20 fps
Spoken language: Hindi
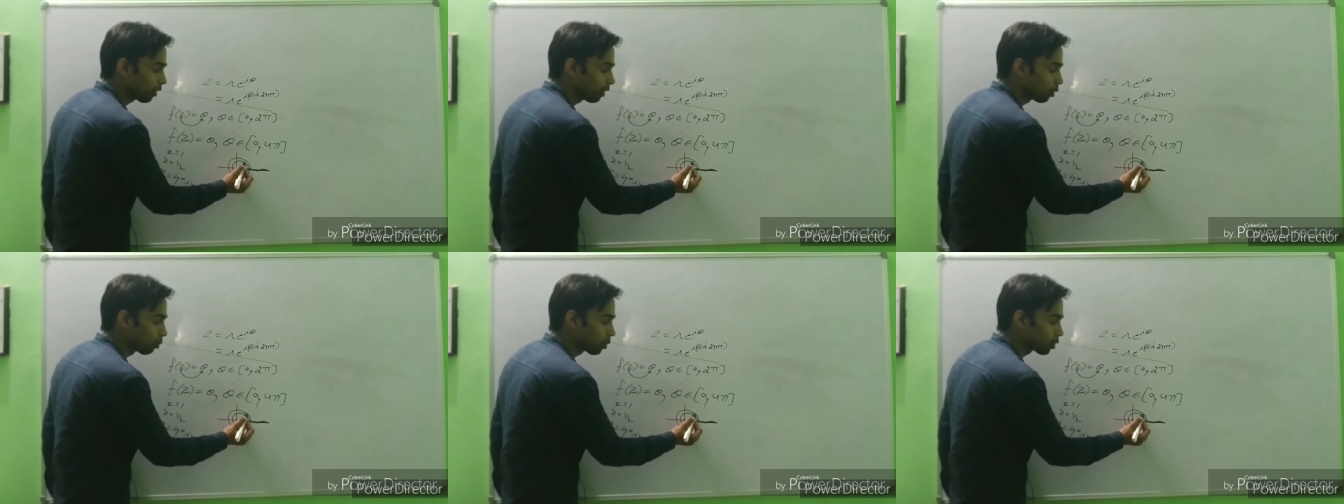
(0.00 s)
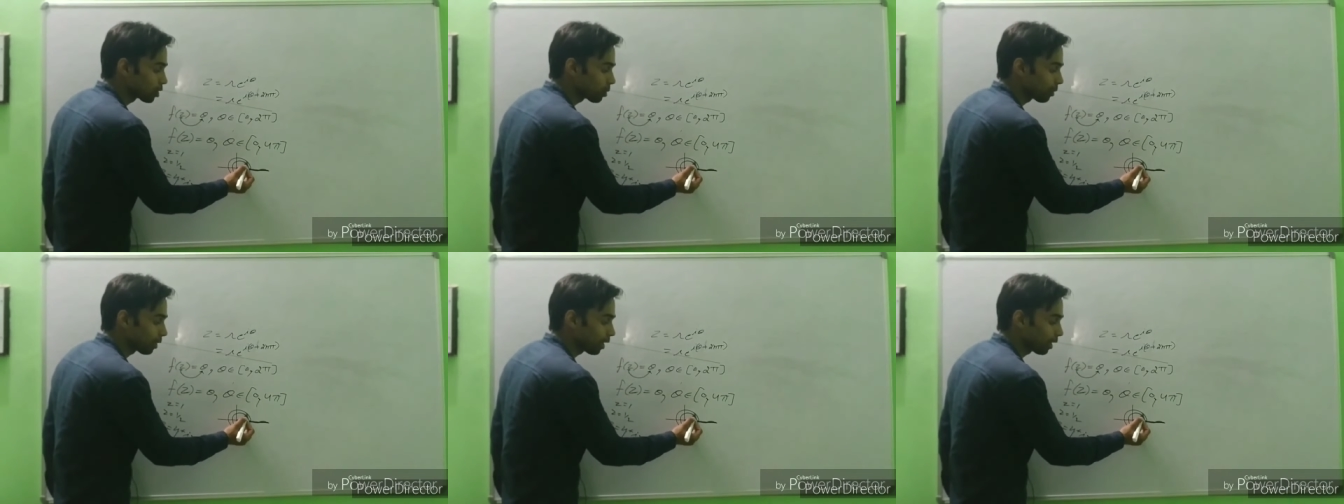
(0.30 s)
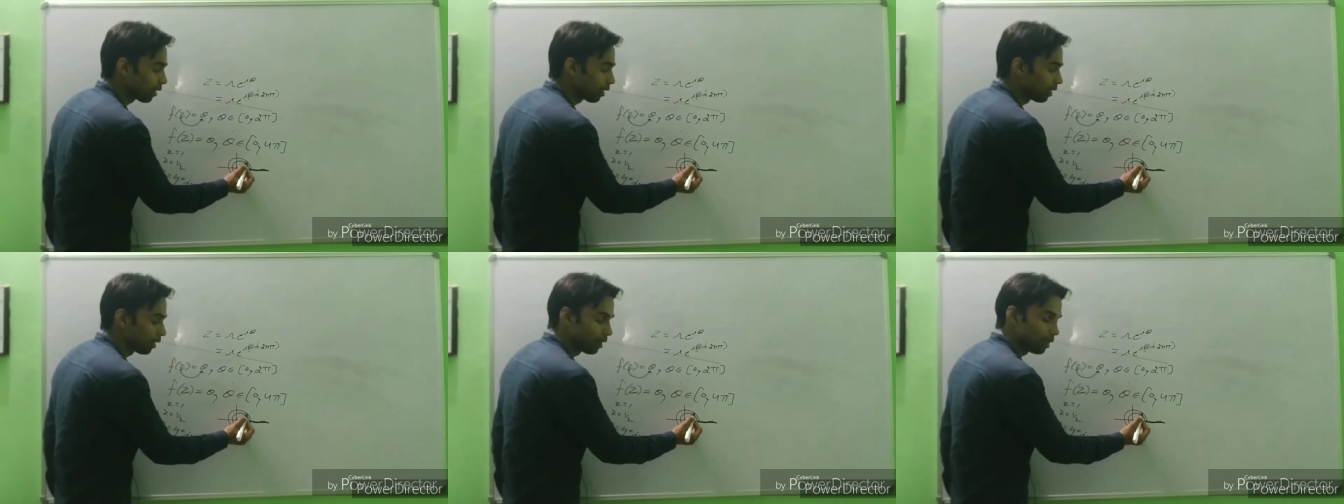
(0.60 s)
दो वैल्यू
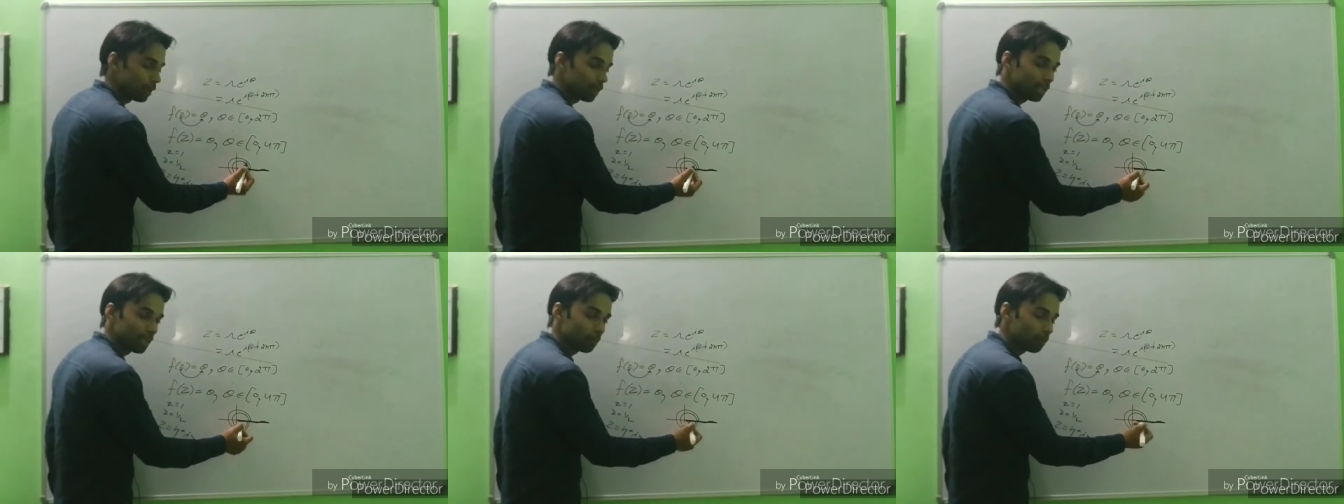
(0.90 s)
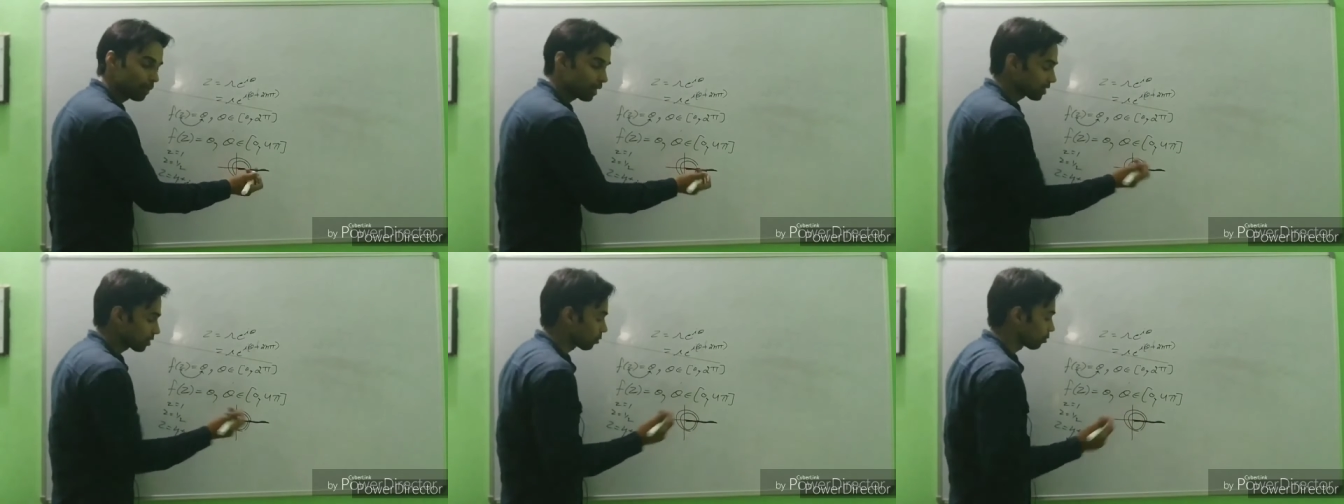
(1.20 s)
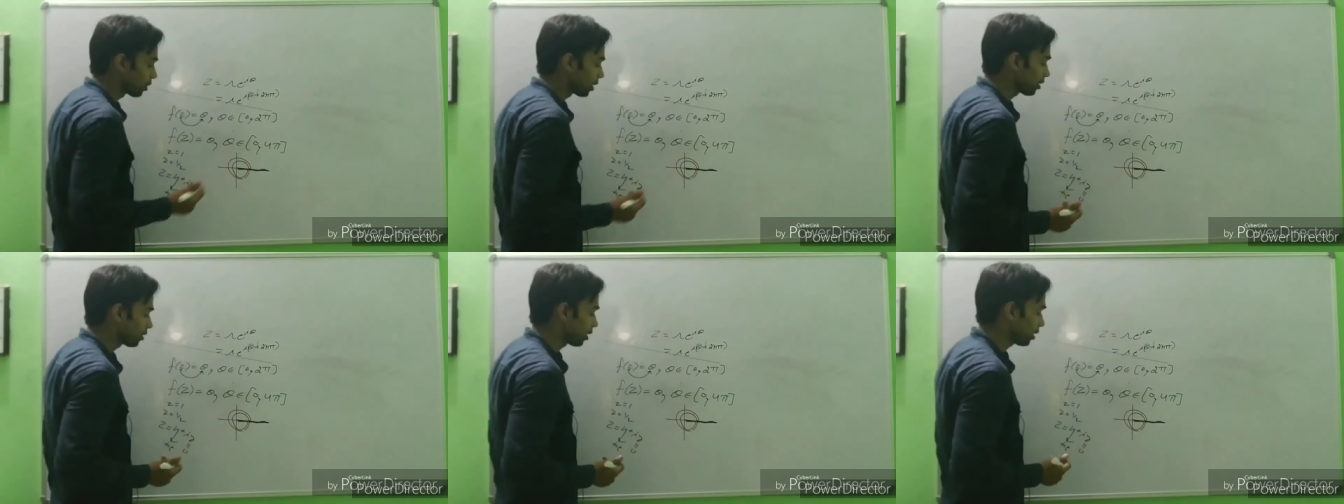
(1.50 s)
पॉसिबल नहीं हम
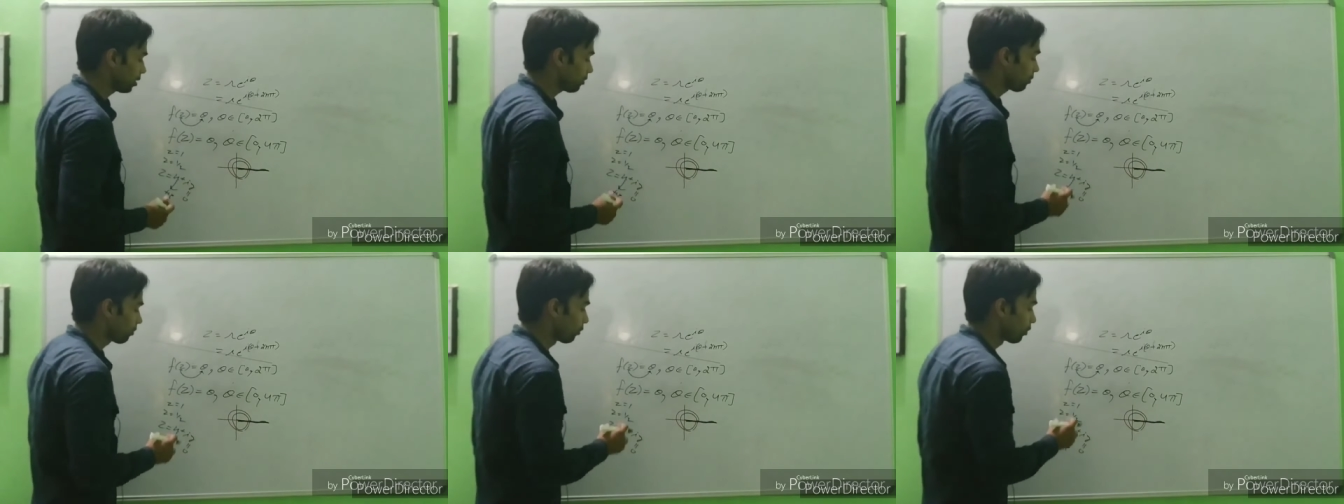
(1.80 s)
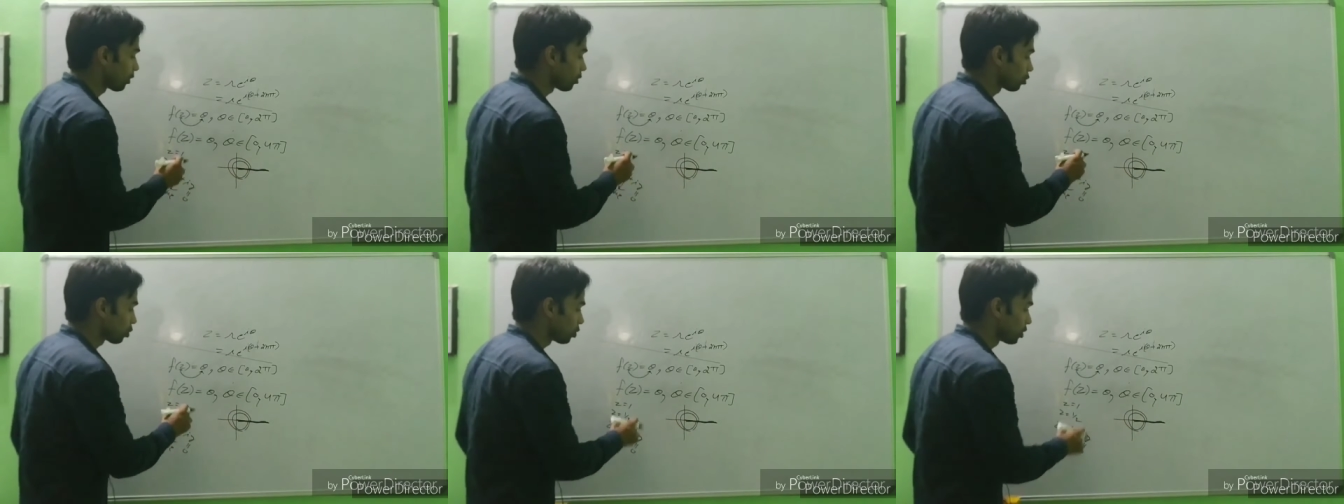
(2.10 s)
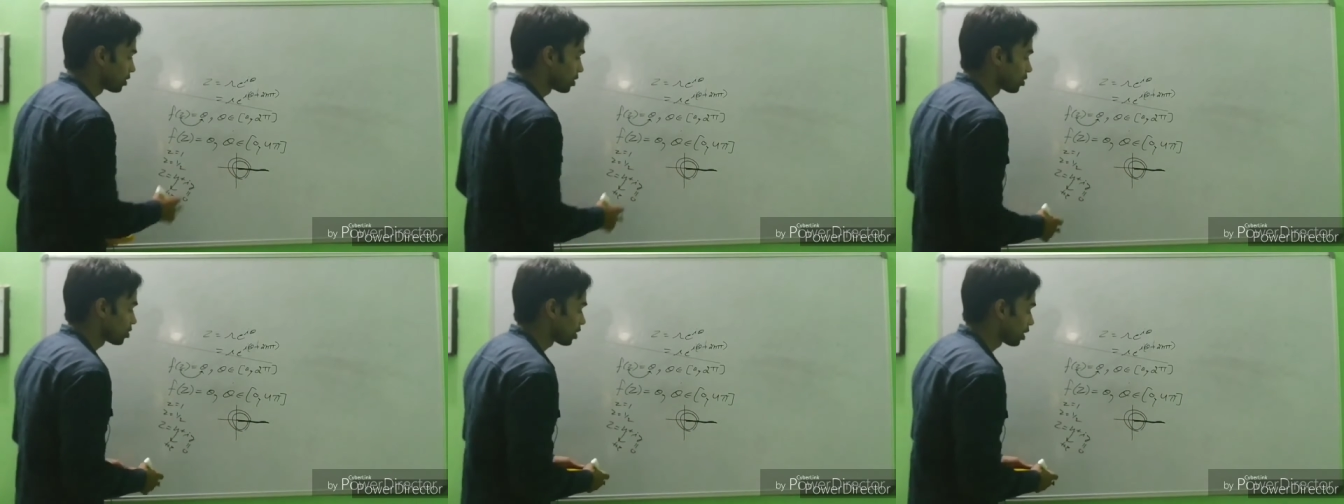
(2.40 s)
मैक्सिमम देखते हैं सो
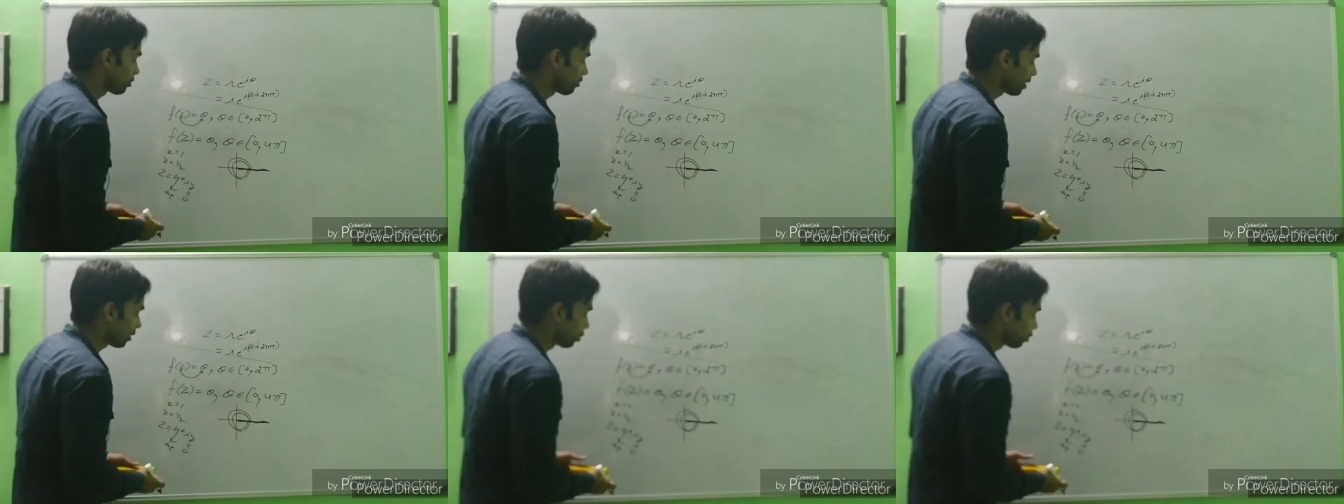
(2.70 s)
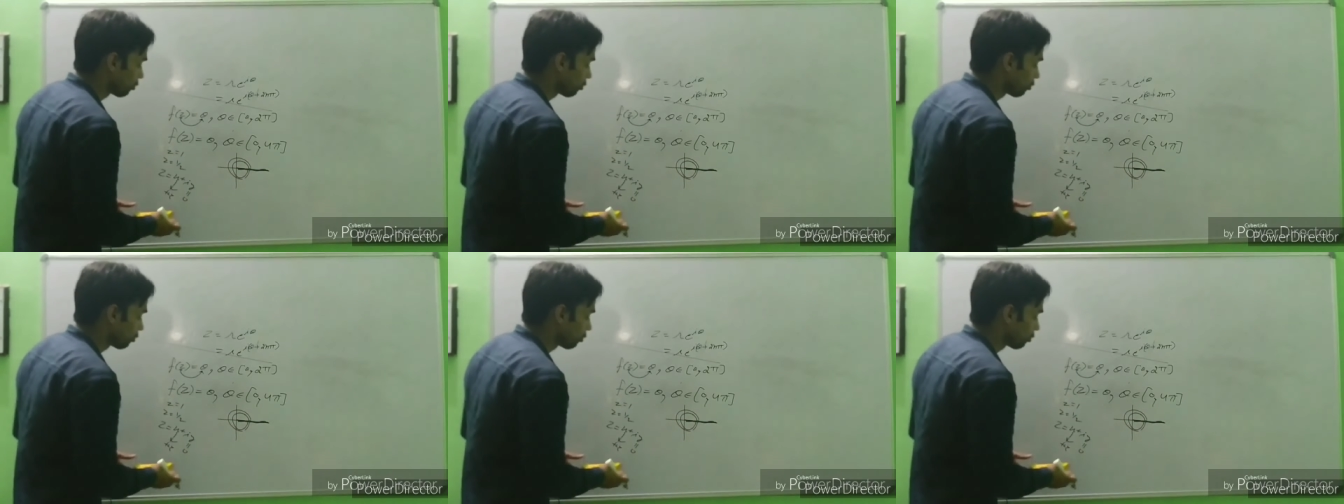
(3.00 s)
दिस इज थ्री